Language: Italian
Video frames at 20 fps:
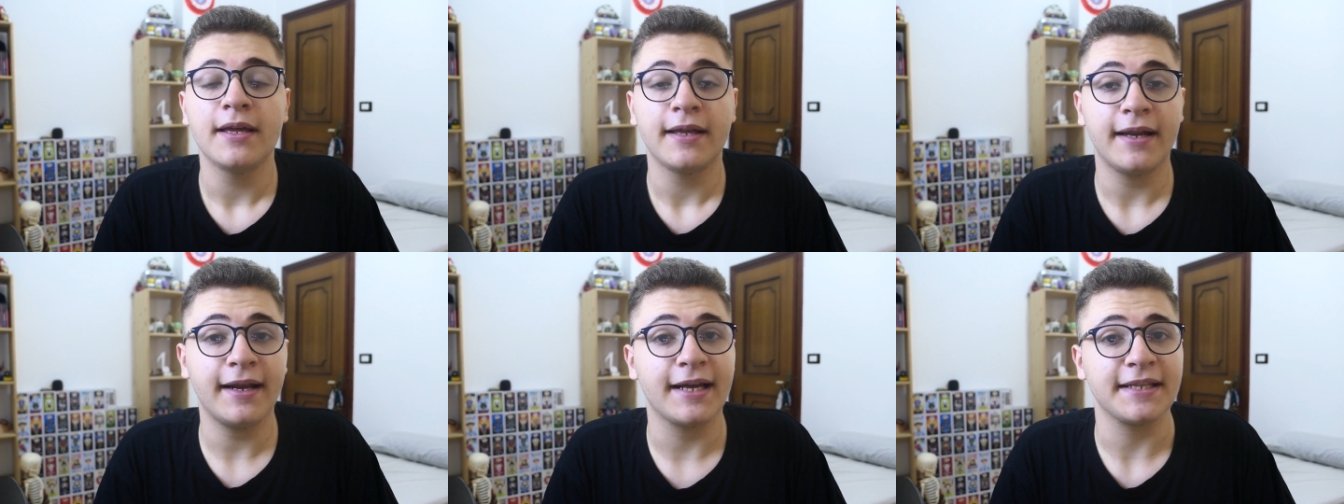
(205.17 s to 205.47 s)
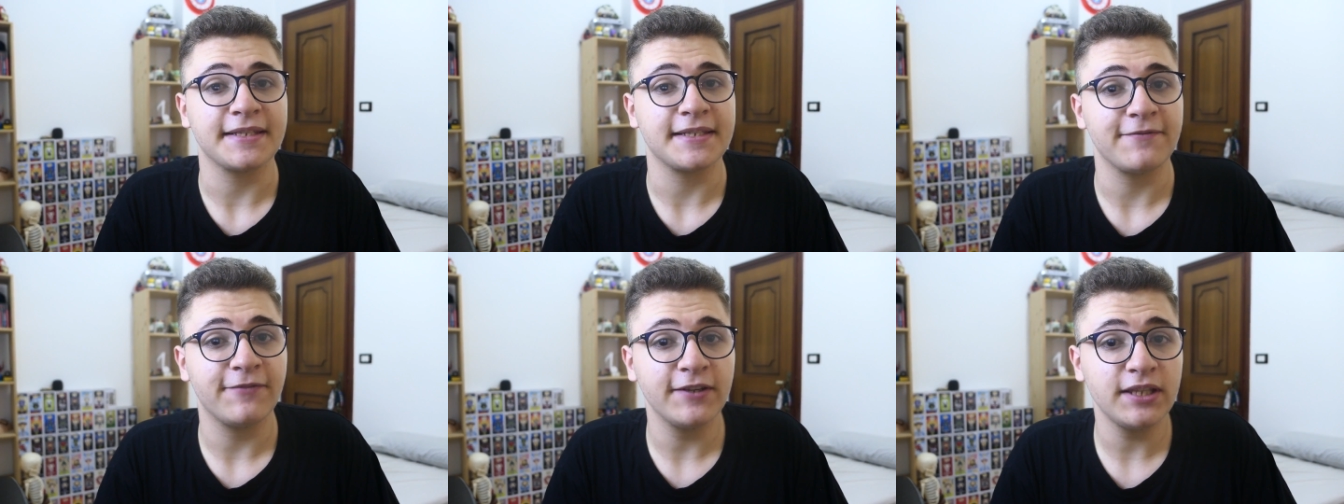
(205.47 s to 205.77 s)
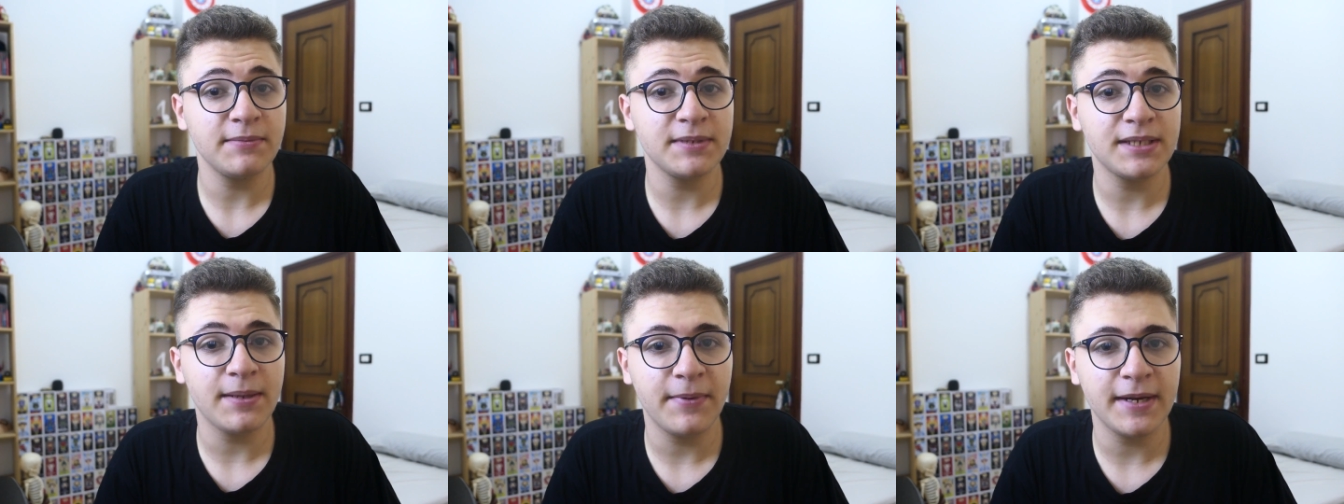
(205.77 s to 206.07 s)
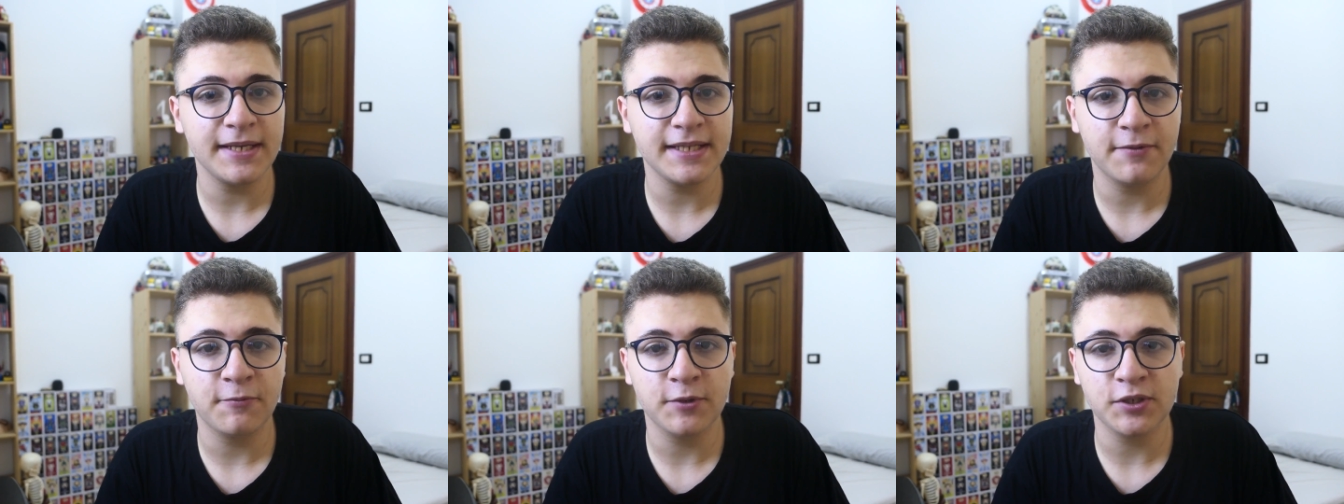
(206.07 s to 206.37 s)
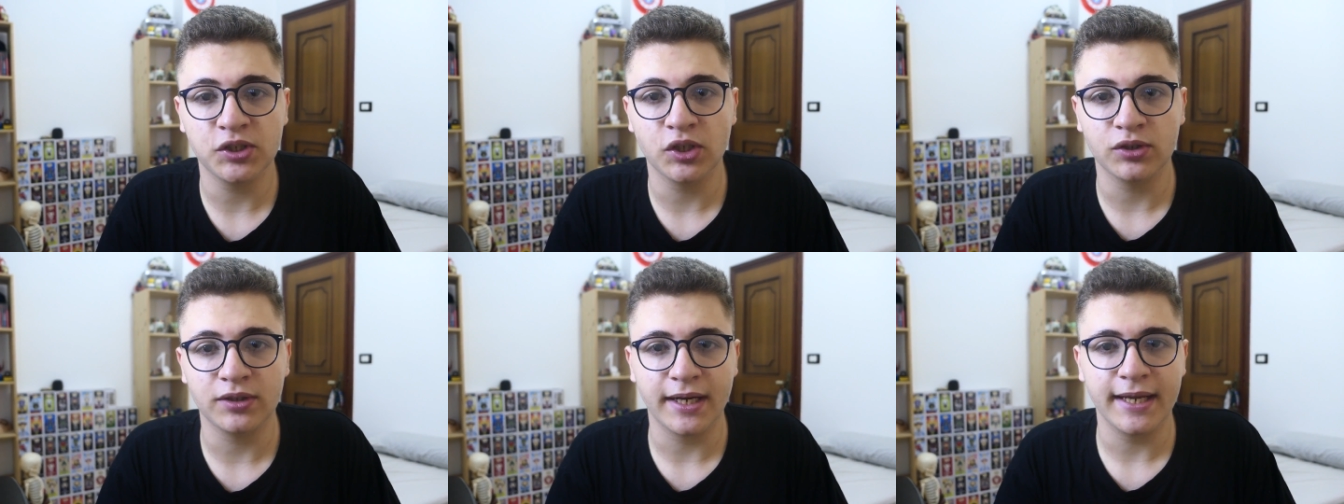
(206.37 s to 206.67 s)
Ragazzi, fatemi sapere se
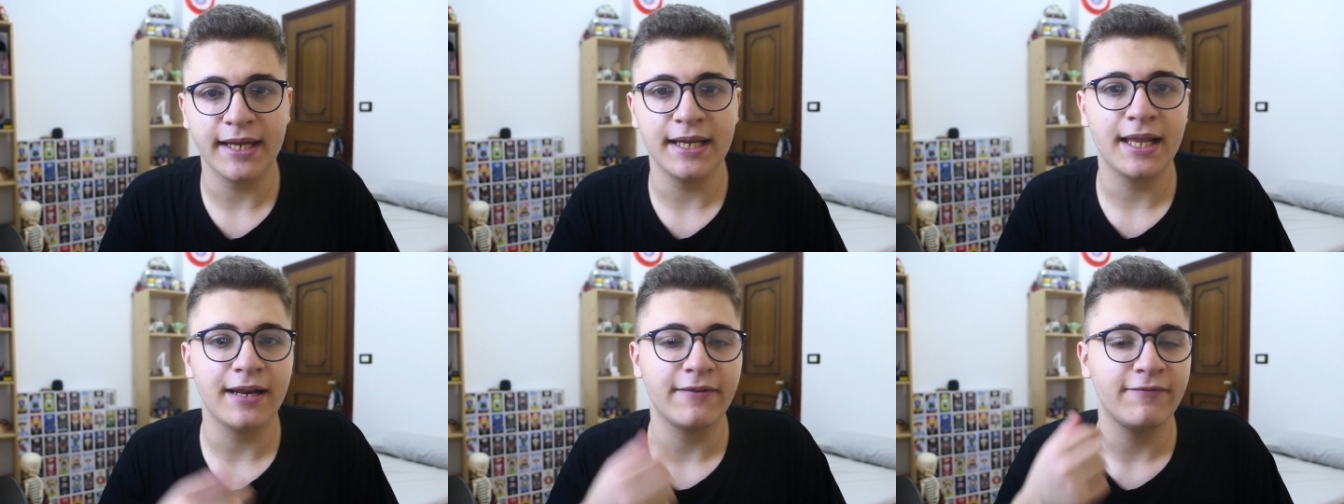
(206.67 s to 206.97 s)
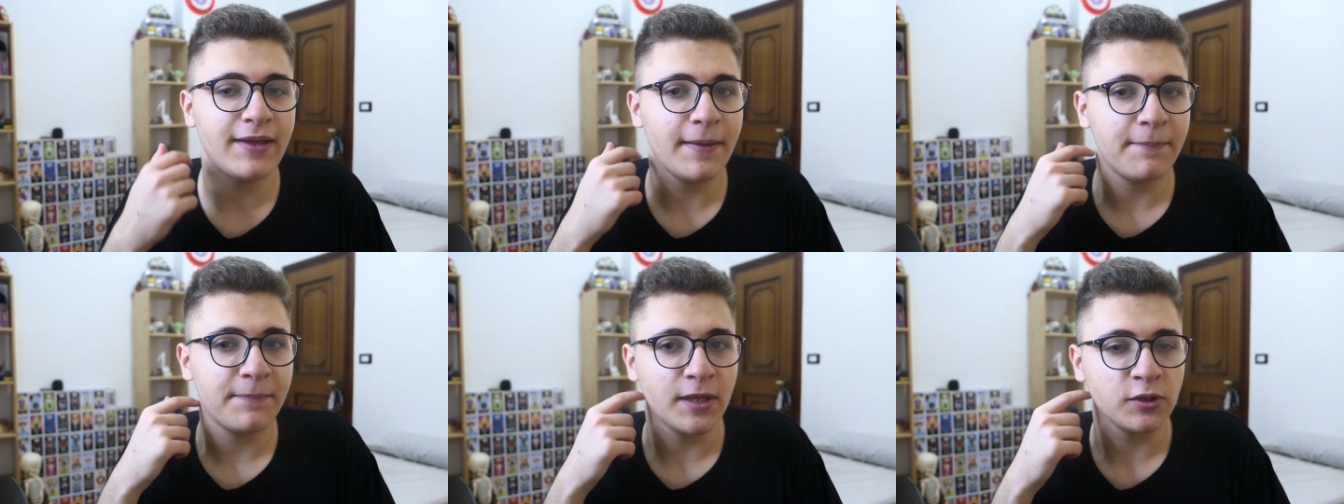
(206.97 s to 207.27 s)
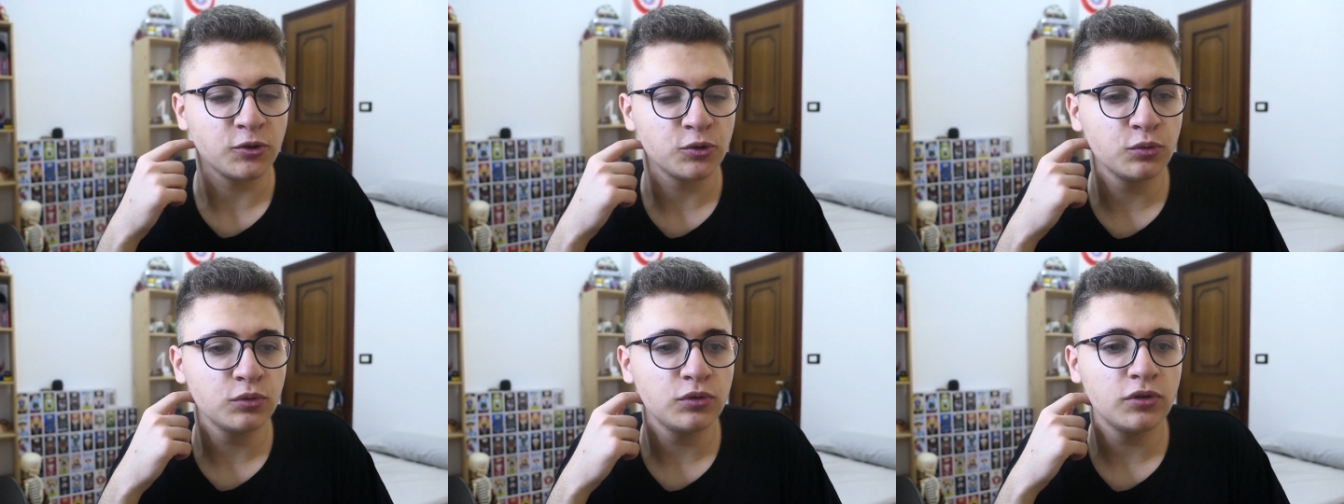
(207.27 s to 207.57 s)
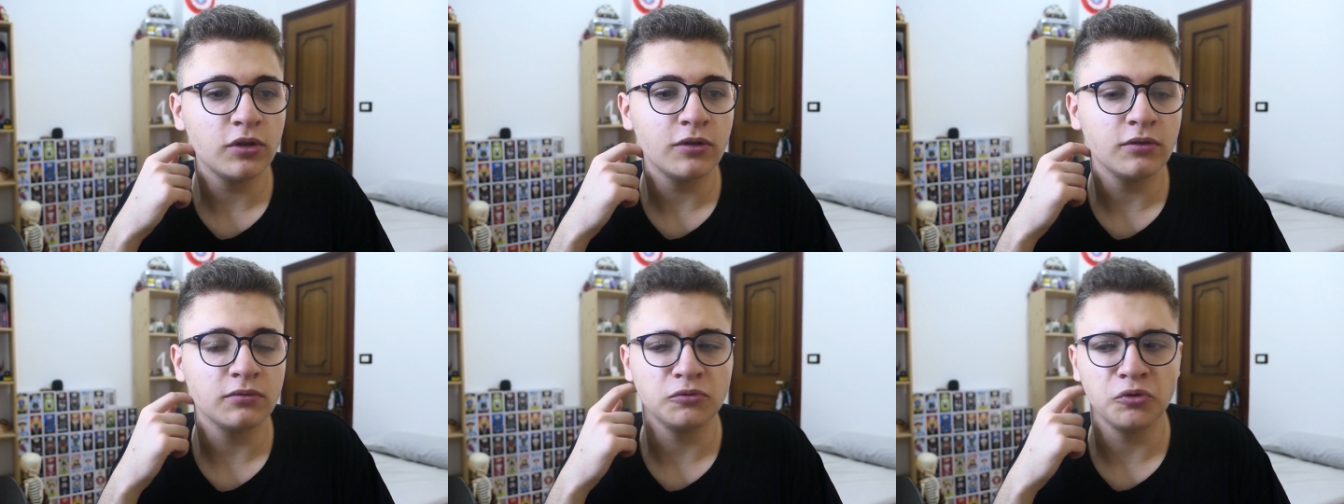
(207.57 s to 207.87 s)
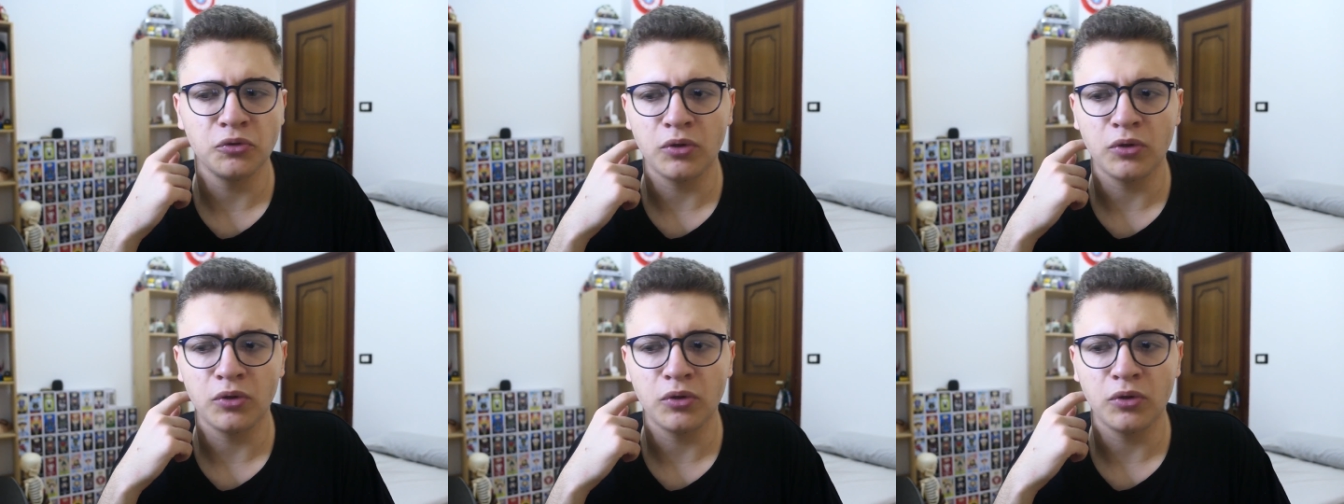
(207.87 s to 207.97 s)
questo trailer vi è piaciuto,